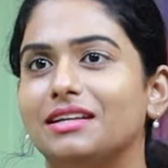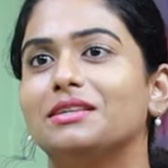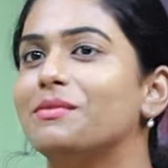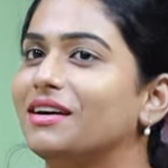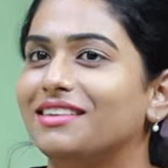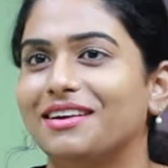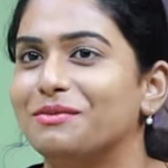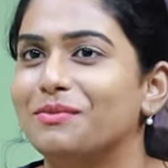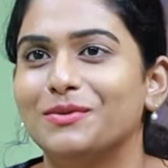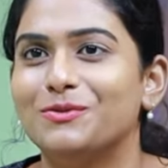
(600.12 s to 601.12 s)
அந்த மாதிரி தான்
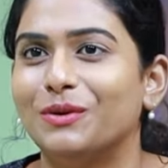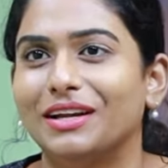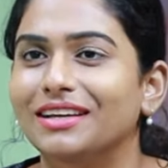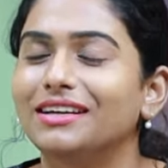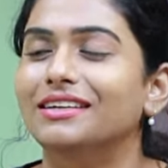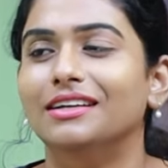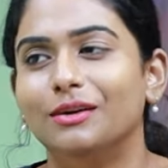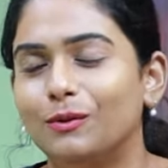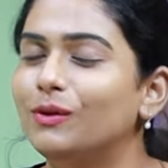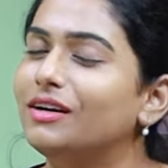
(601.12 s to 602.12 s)
இருப்பேன் ஸோ அதனால்
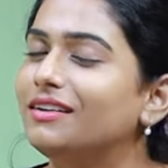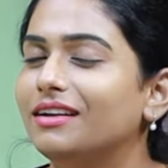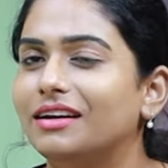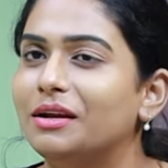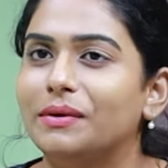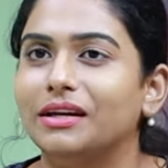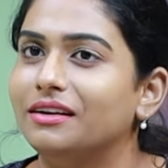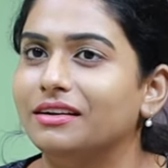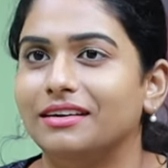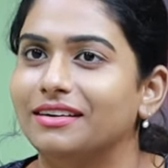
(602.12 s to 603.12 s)
கொடுக்குறத நல்லா
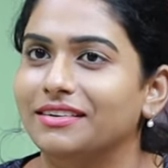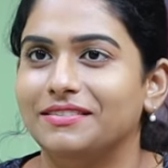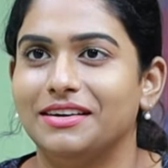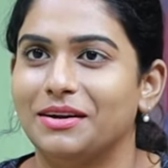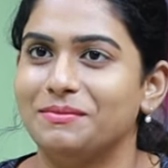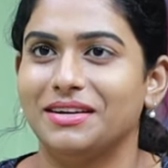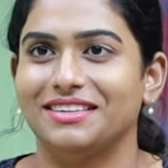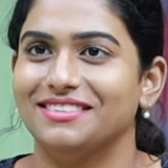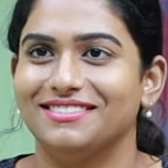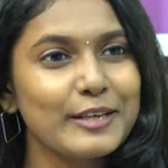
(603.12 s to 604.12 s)
பண்ணிட்டு வர
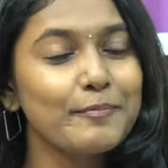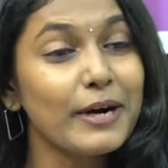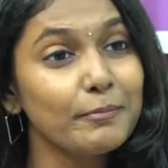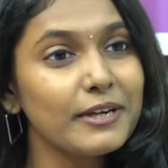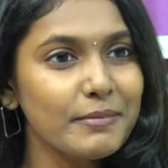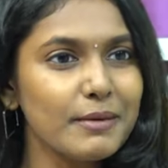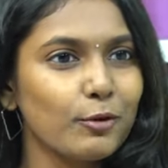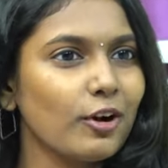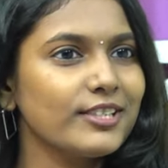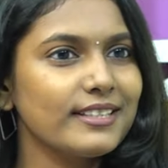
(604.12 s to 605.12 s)
மாதிரி இப்போ அப்கமிங்
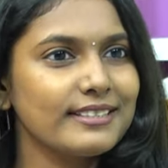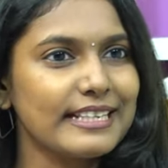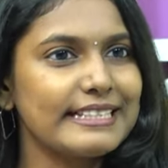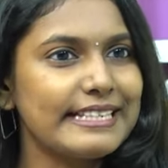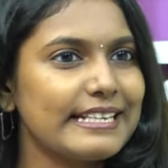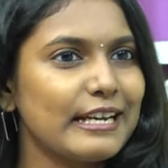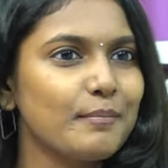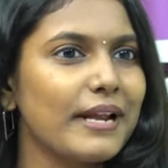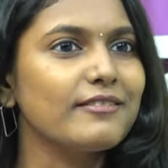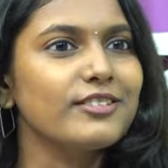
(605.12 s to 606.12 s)
ப்ராஜெக்ட்ஸ் நந்தினி என்னெல்லாம் பிளான்